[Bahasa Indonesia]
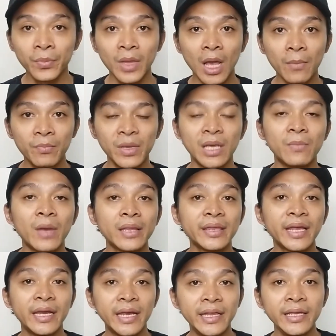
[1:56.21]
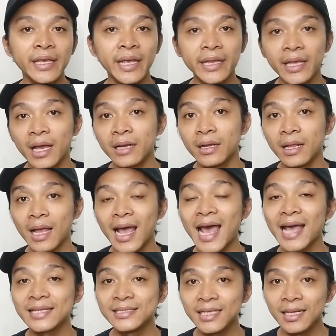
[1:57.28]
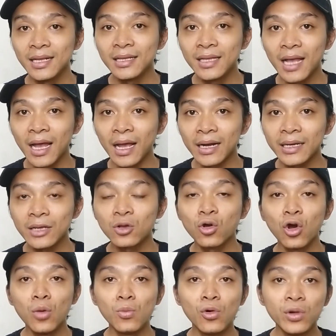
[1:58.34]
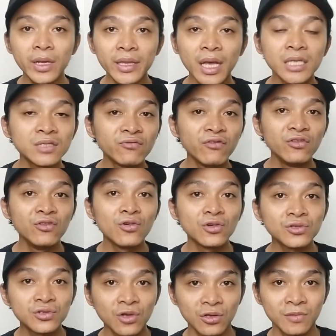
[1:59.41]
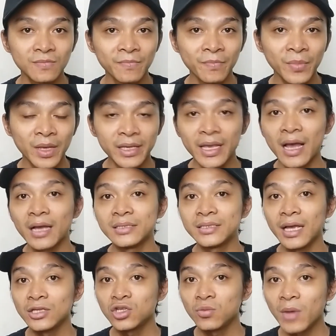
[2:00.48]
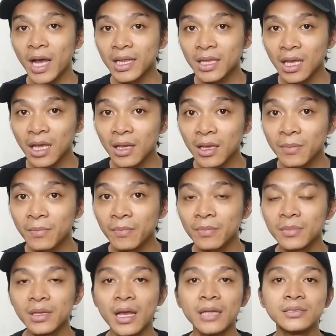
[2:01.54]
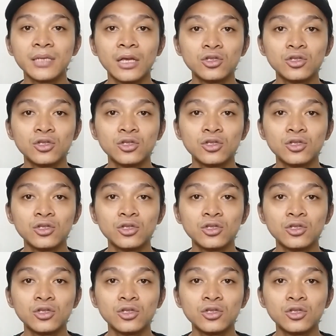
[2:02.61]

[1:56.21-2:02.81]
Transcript: Tapi materi ini ini adalah hasil dari komunitas video shop yang saya coba ATM dan